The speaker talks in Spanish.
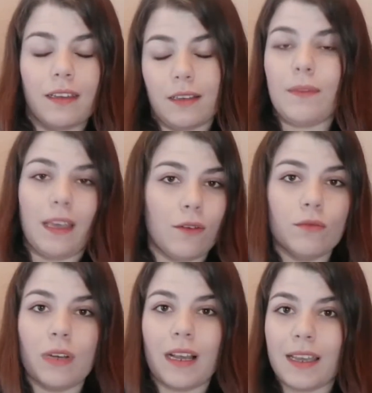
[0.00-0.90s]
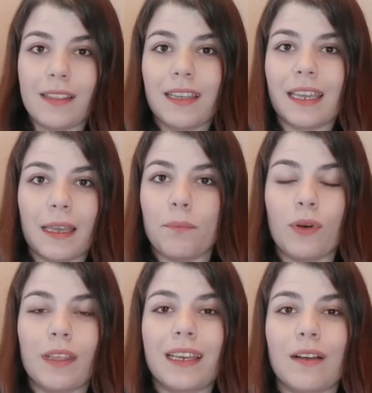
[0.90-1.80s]
eh, es un agente que
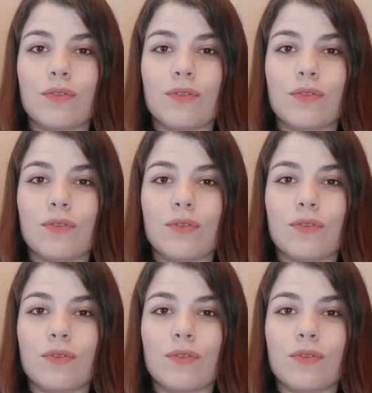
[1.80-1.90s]
puede